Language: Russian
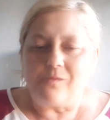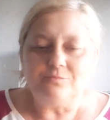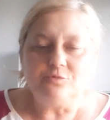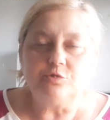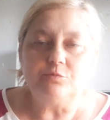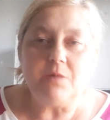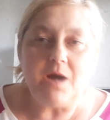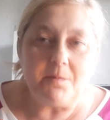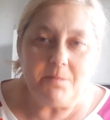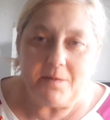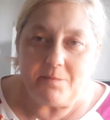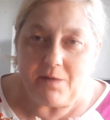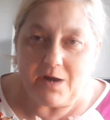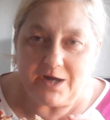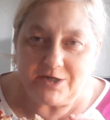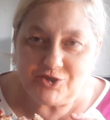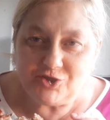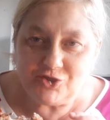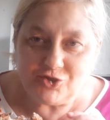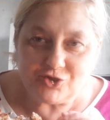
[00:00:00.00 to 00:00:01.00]
У мамы
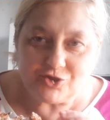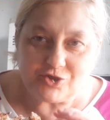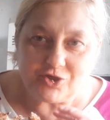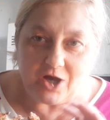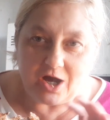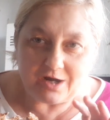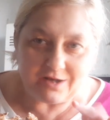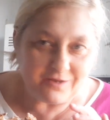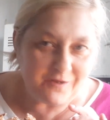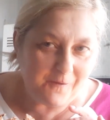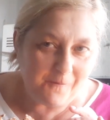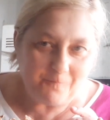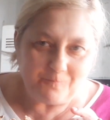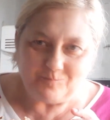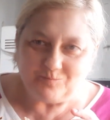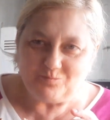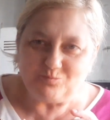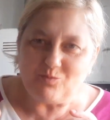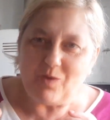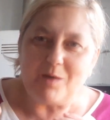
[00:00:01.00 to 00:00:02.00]
магазин шикарный.
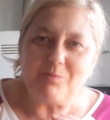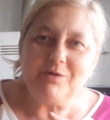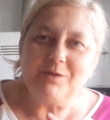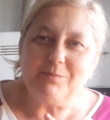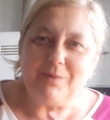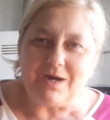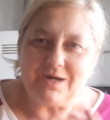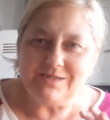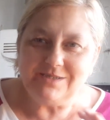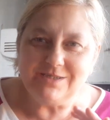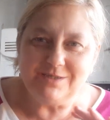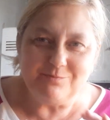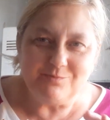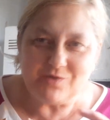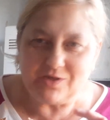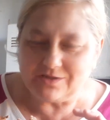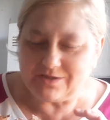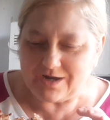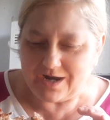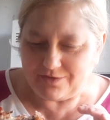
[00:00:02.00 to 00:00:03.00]
Мамы магазин
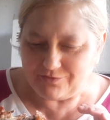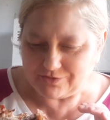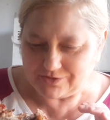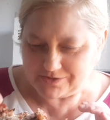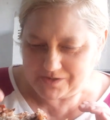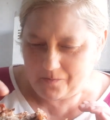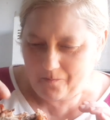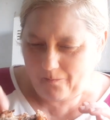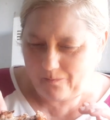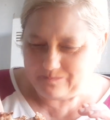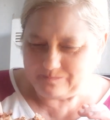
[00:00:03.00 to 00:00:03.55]
мне нравится.